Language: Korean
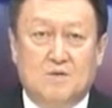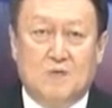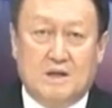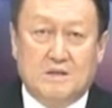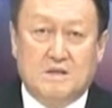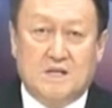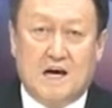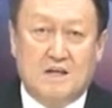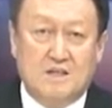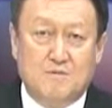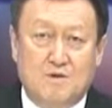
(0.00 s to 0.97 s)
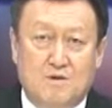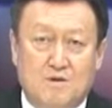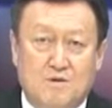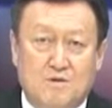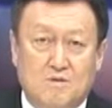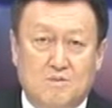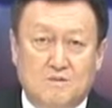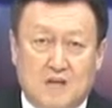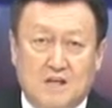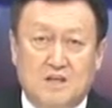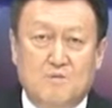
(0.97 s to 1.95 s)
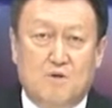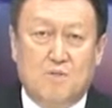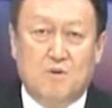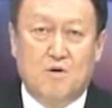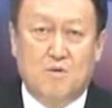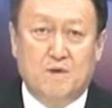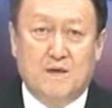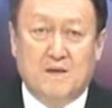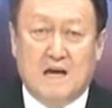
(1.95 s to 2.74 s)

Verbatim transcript: 또한 장기 보험 장기 보험에